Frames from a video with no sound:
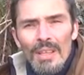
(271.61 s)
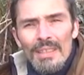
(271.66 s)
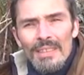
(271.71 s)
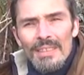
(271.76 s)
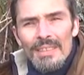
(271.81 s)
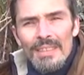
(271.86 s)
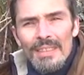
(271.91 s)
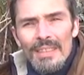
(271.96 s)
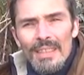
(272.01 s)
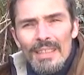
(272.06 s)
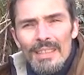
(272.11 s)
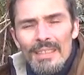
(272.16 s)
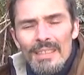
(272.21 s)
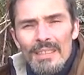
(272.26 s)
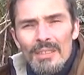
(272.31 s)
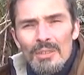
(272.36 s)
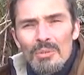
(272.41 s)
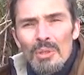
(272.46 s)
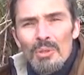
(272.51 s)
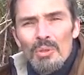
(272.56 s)
c'était
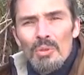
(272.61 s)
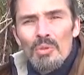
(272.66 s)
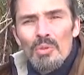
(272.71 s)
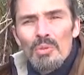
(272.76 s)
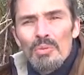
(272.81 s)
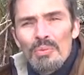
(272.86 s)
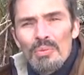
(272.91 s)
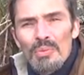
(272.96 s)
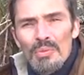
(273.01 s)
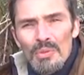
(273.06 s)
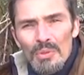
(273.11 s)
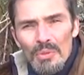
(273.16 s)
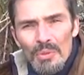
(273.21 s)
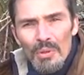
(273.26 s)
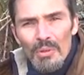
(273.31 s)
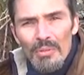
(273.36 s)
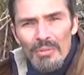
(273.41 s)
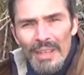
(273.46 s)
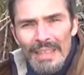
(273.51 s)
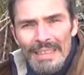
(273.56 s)
les histoires de confusion
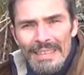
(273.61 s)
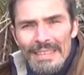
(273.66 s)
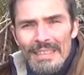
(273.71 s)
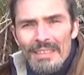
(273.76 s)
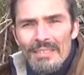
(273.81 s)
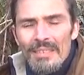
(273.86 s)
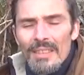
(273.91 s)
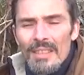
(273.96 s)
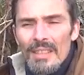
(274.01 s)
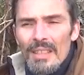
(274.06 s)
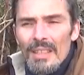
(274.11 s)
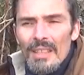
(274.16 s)
olfactive.